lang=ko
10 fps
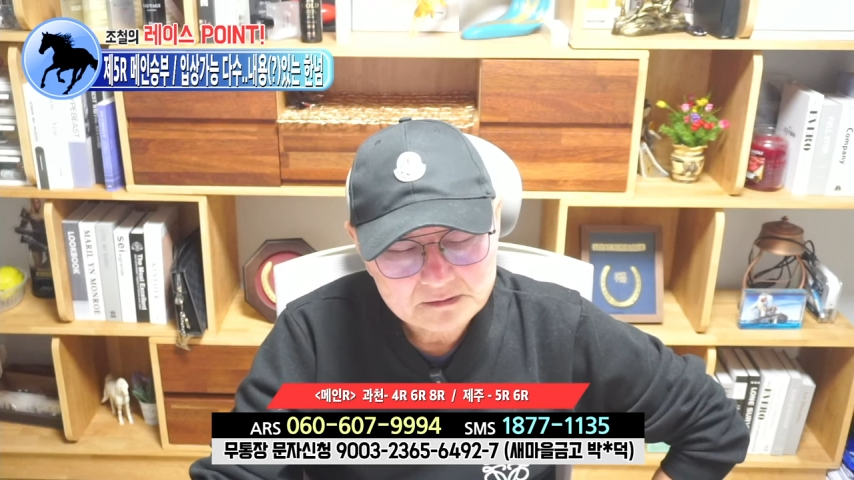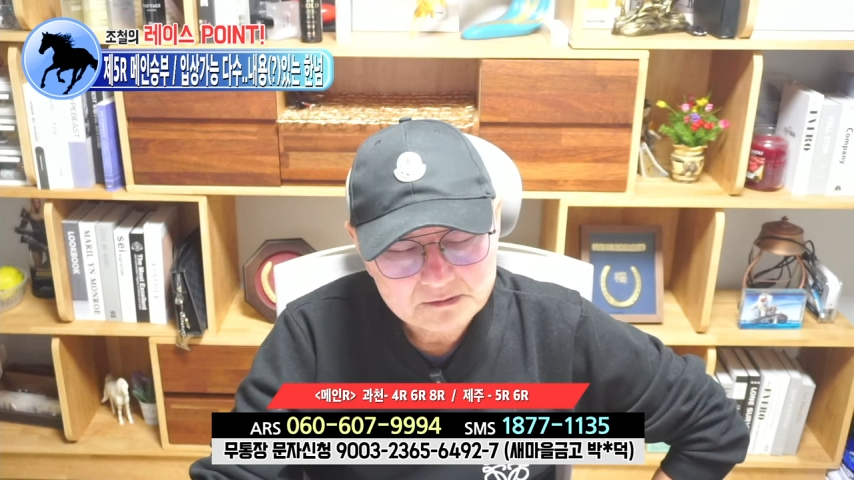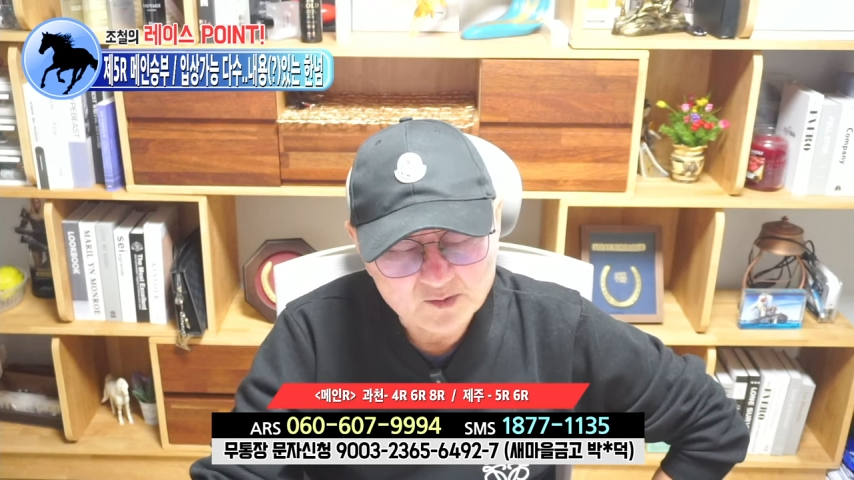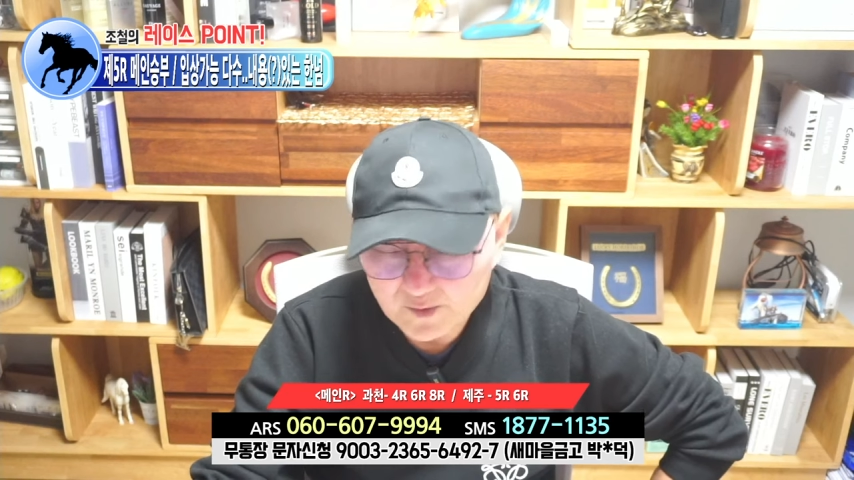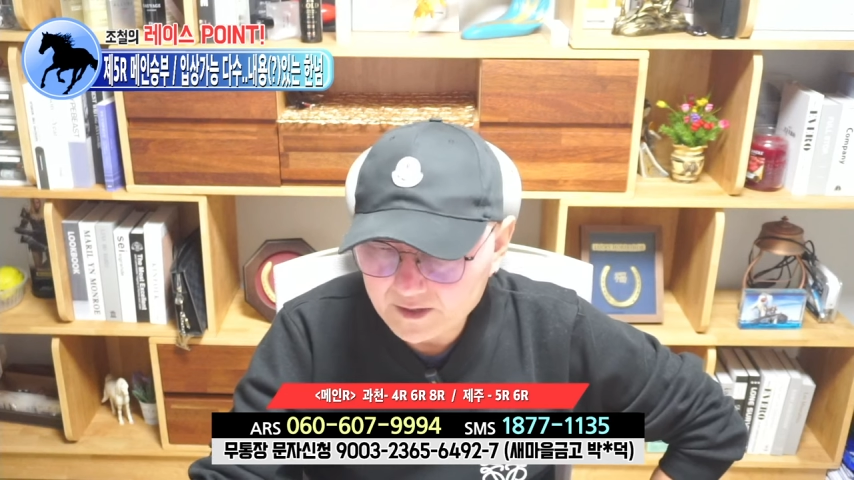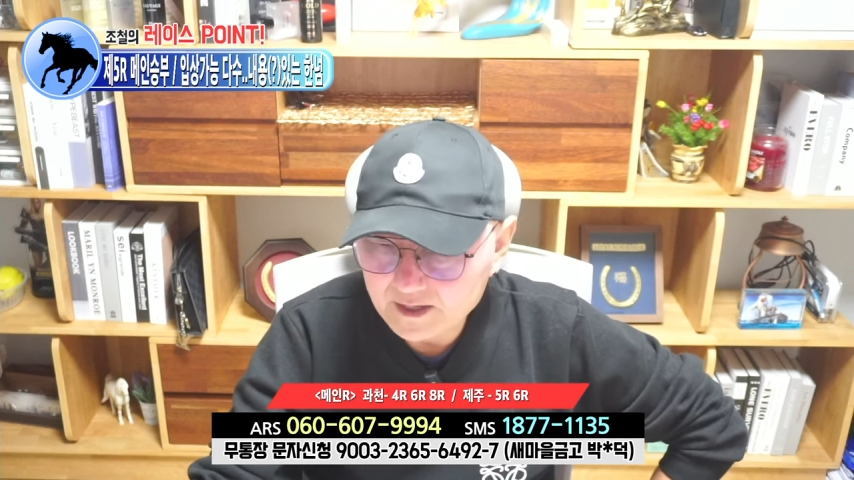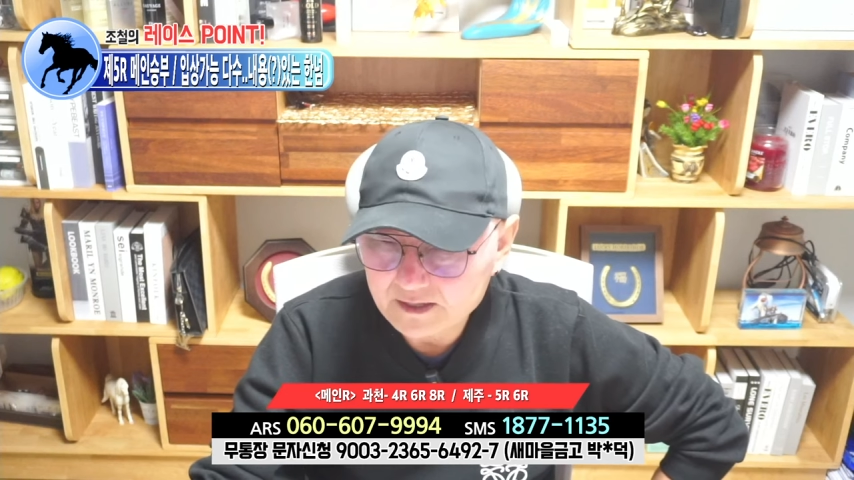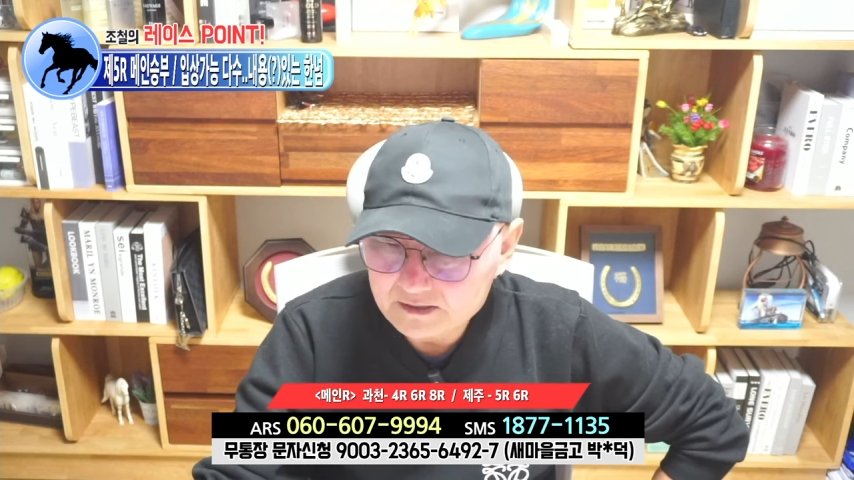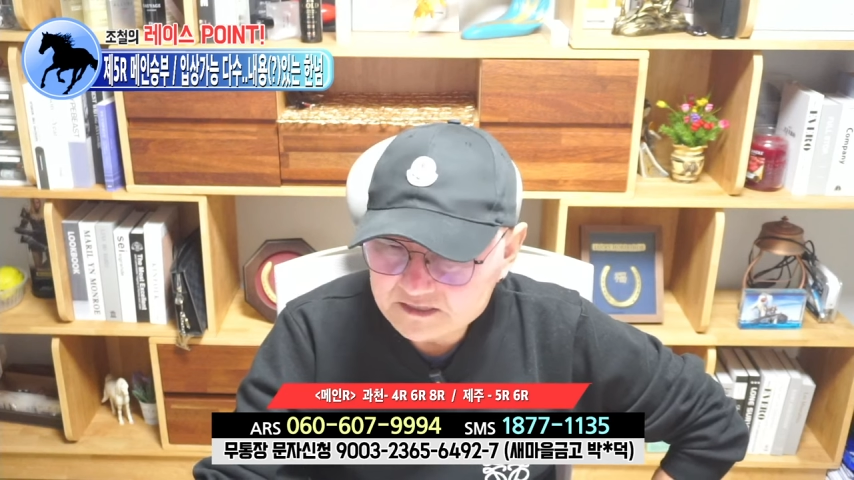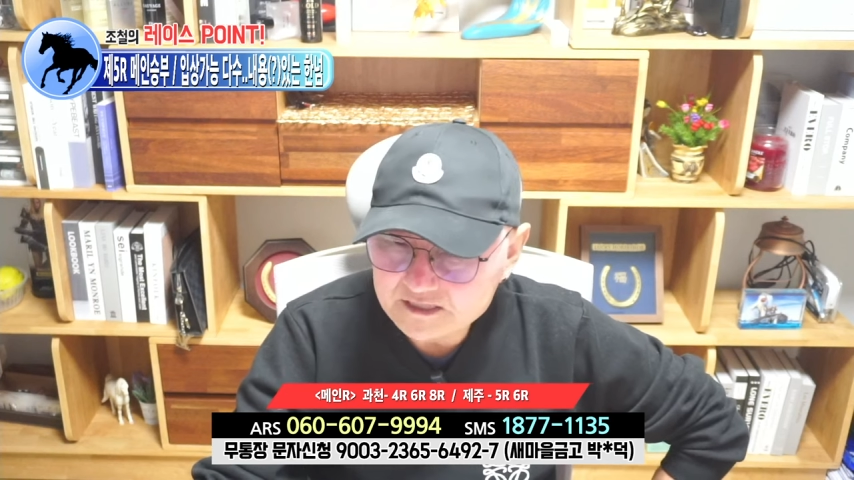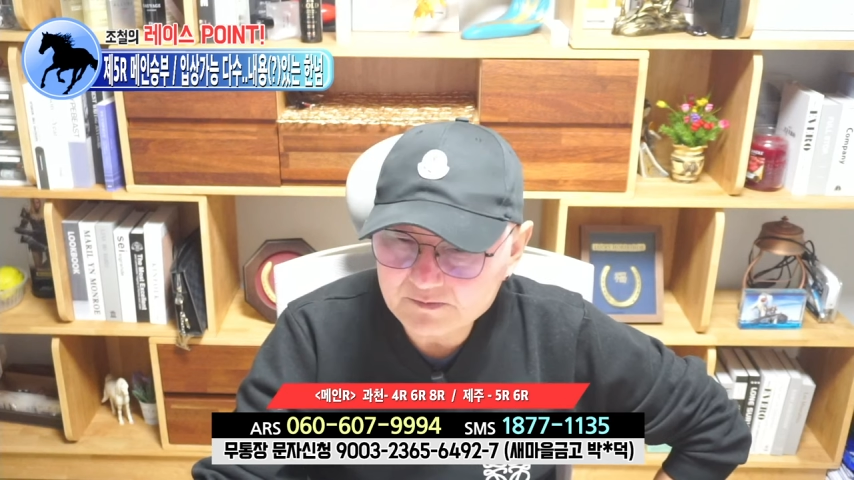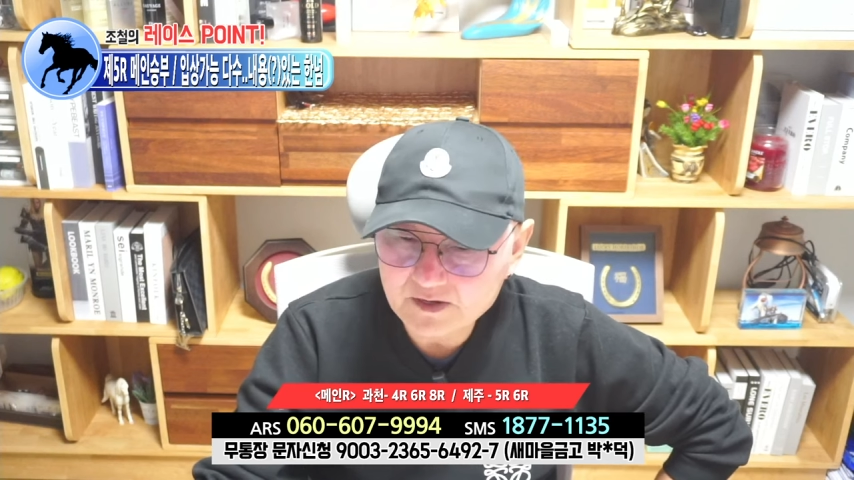요번에 열심히